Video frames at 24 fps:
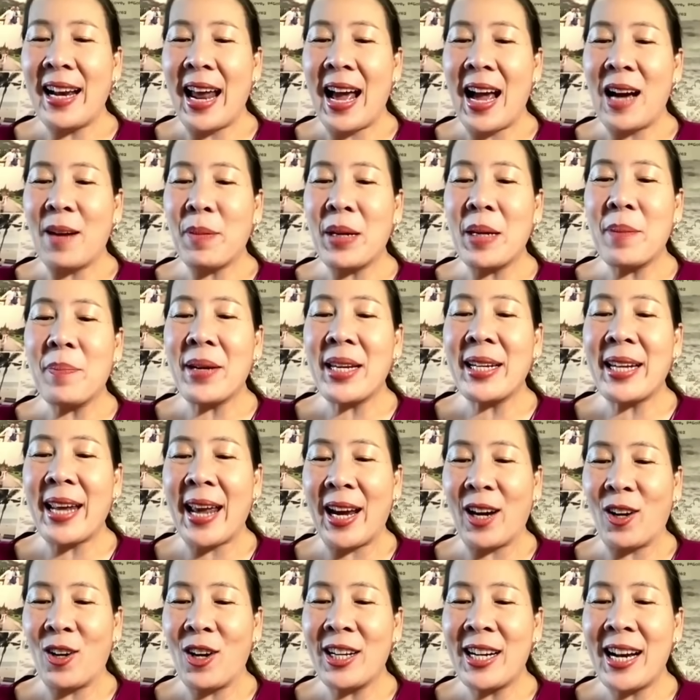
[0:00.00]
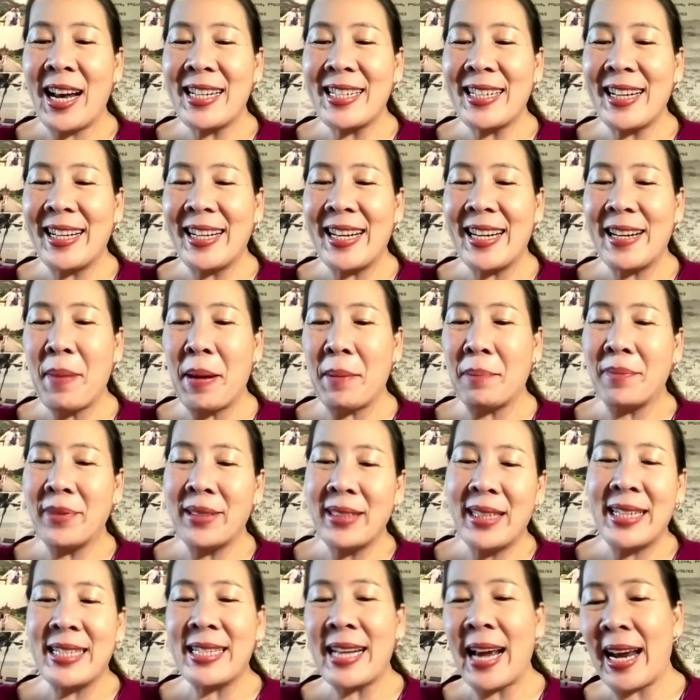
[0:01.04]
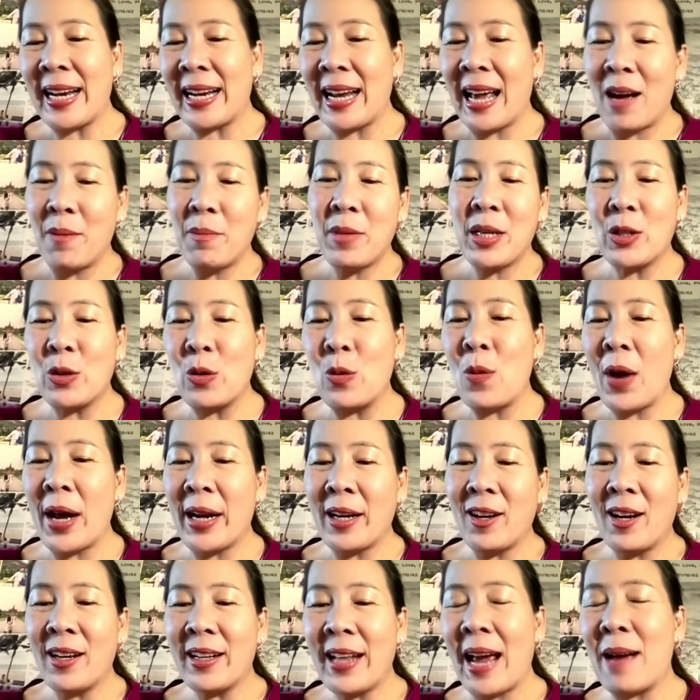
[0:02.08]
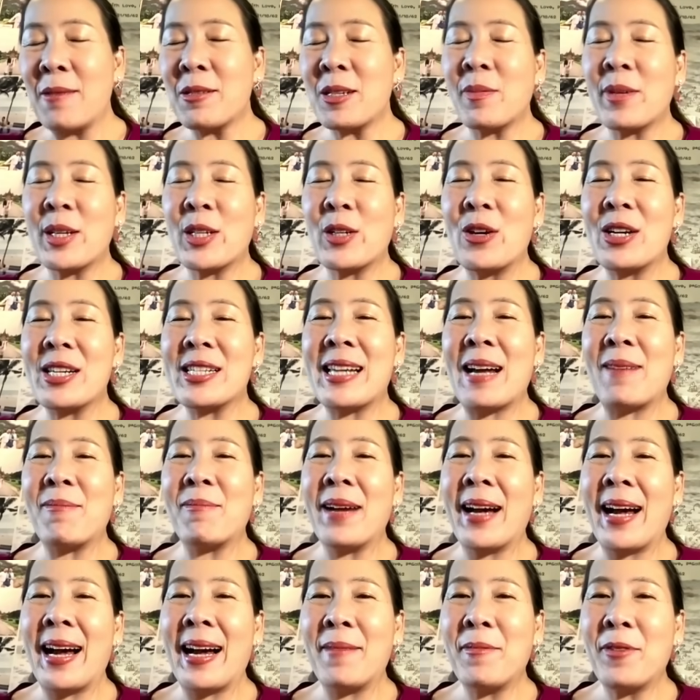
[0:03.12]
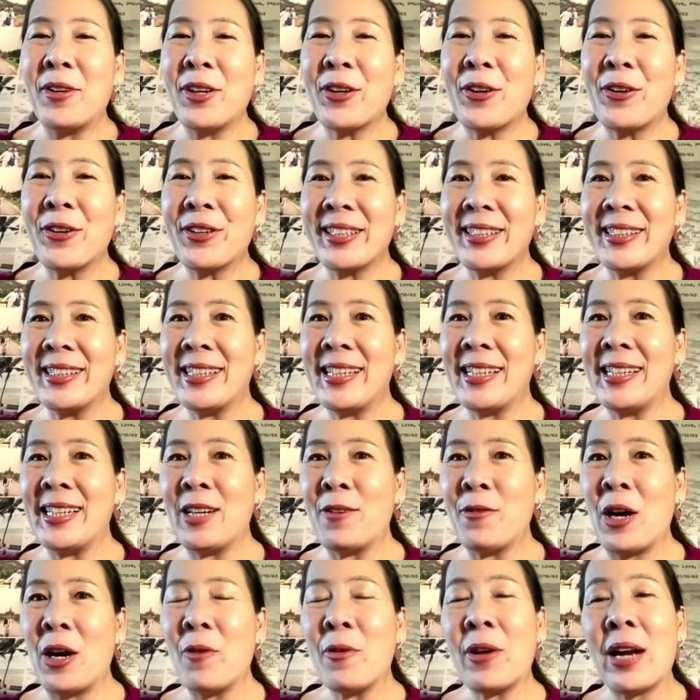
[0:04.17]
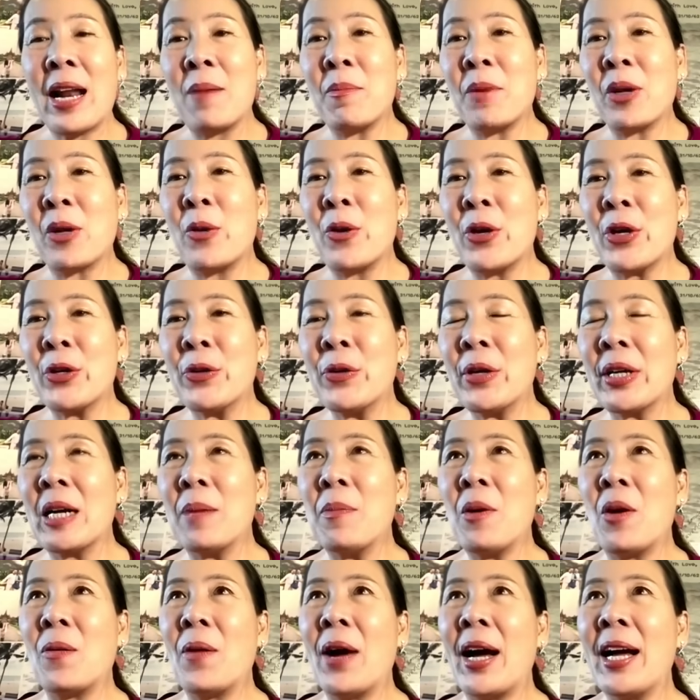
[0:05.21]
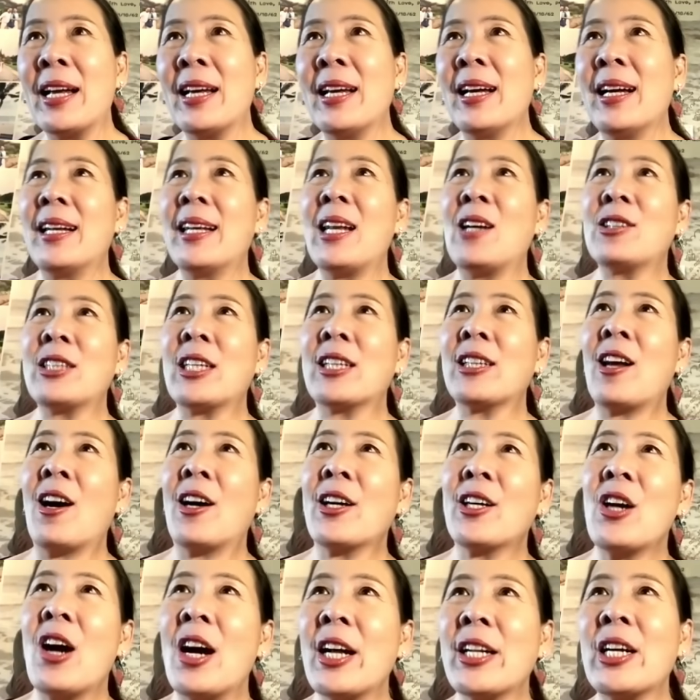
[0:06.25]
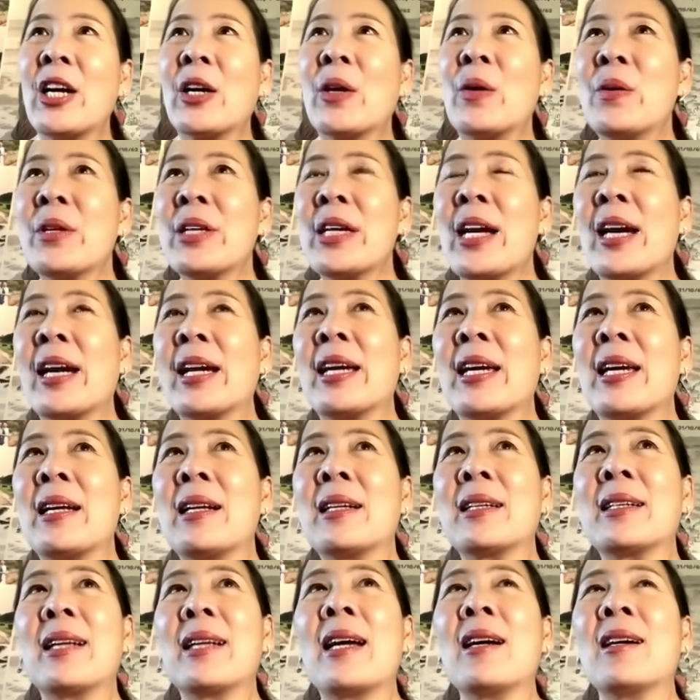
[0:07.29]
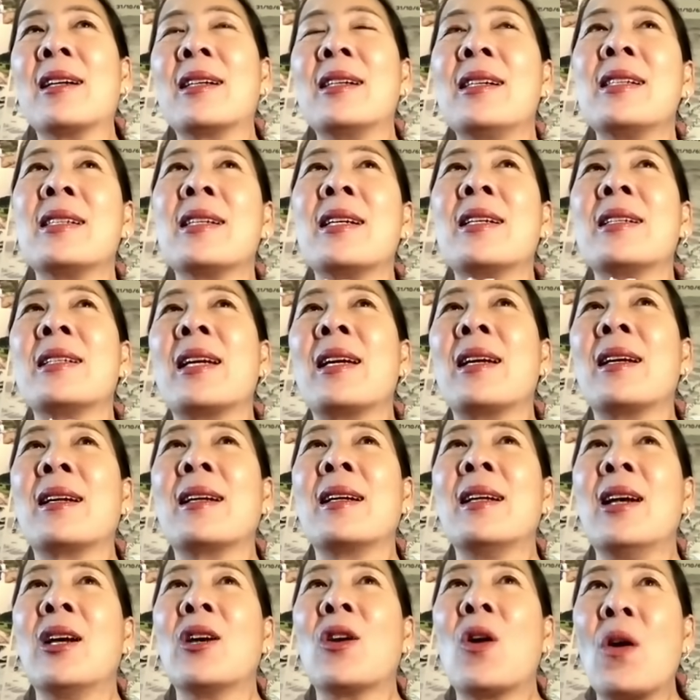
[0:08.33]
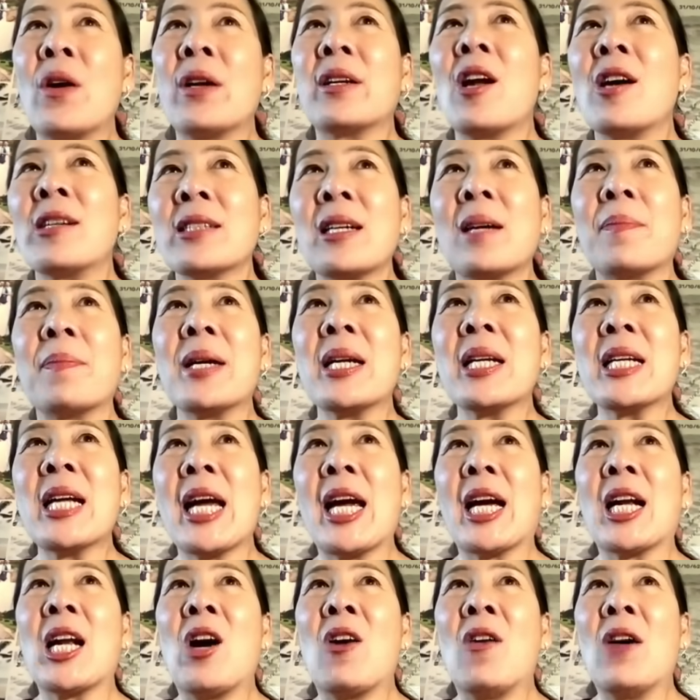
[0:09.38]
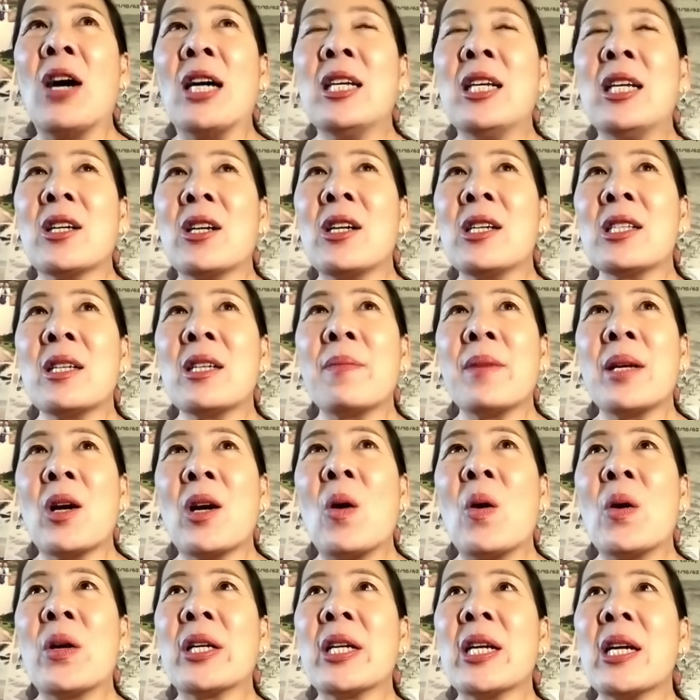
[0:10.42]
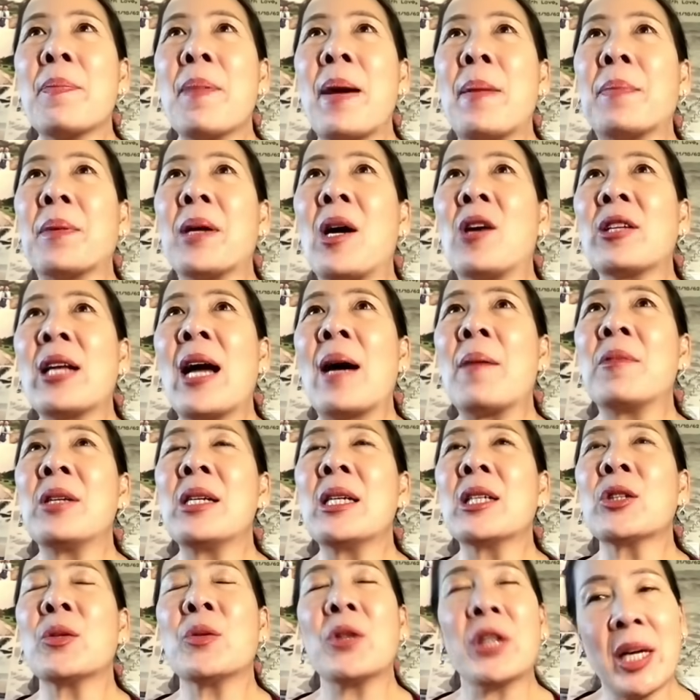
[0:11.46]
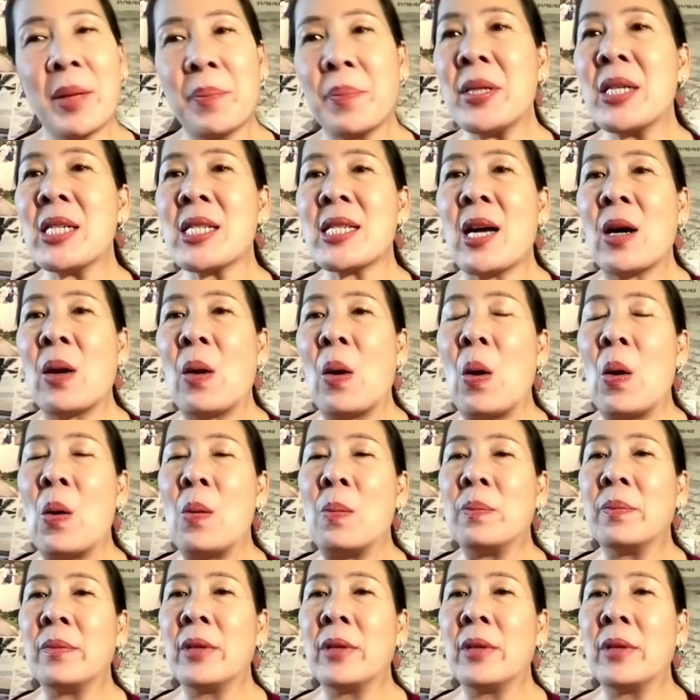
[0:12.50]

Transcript: ทางพี่ๆเทคก็น่าจะดีแบบดีใจนะคะมีทุกวันก็แทบจะมีโทรศัพท์มาหามรกตอยู่เรื่อยเลยว่าเวลามาคุยด้วยก็บอกว่า เราจะต่อยอดอย่างงู้นอย่างนี้แล้วคือจริงๆคนนอกจากพี่เทคเราอะก็จะมีคนที่แบบเขาทำเรื่องธุรกิจเพื่อสังคม